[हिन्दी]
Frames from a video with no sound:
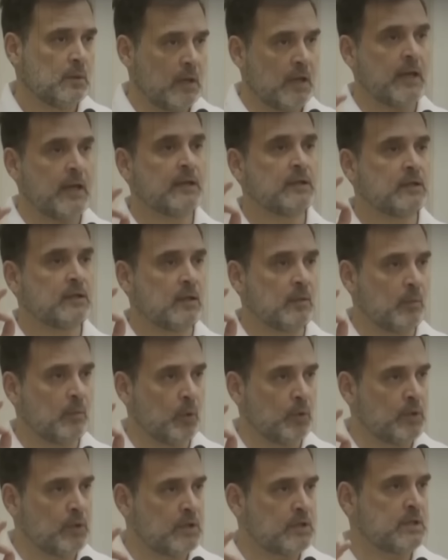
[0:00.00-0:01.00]
नरेंद्र
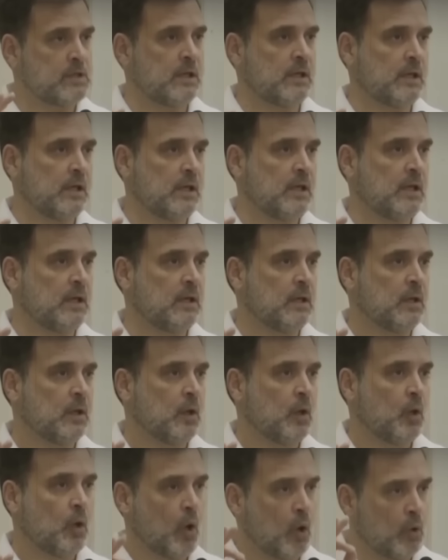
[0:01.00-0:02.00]
मोदी जी की
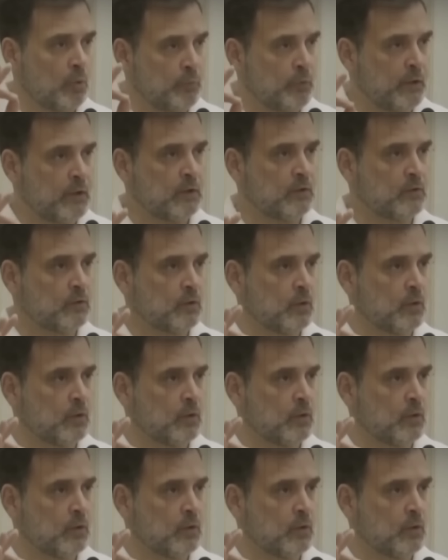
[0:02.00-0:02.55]
कॉन्फिडेंस